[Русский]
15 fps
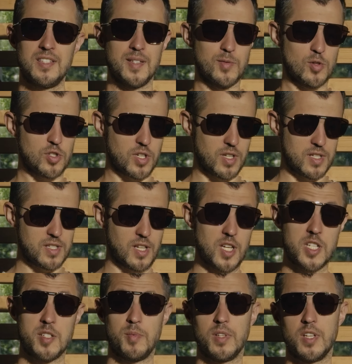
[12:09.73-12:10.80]
немножко
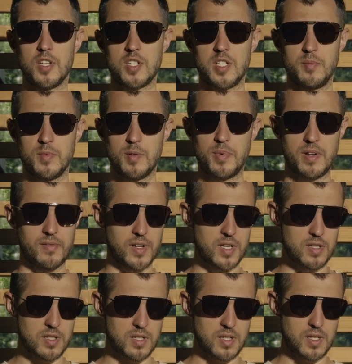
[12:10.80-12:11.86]
расскажем о нашем
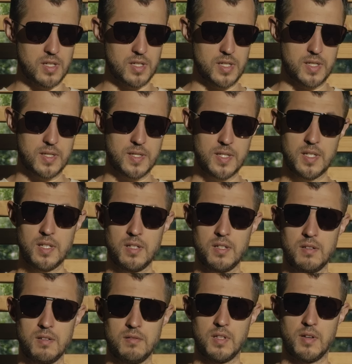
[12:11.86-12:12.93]
направлении,
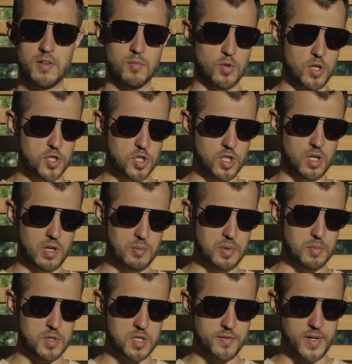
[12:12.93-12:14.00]
давай более широко
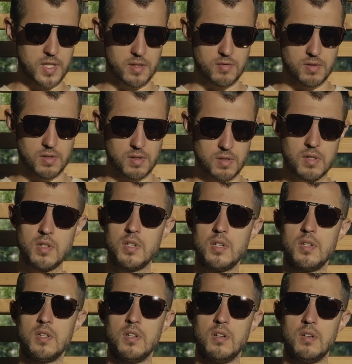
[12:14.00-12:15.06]
будем называть его,
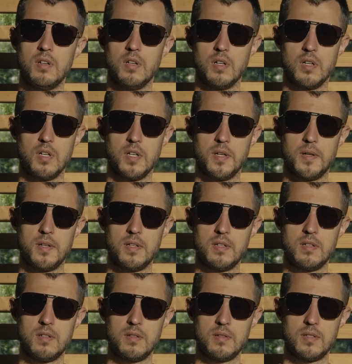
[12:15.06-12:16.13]
а,
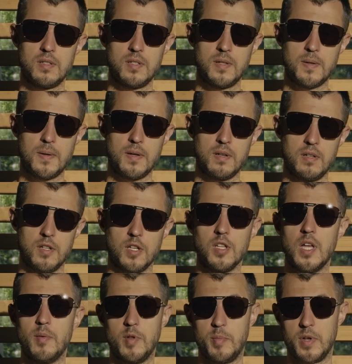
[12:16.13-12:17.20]

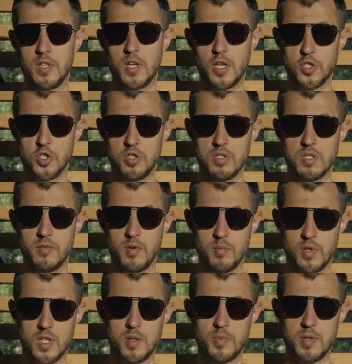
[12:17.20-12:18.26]
рекламный продакшн
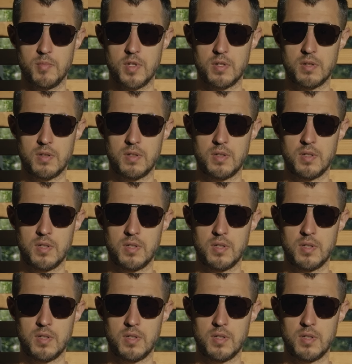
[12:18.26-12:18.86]
назовем, да, например,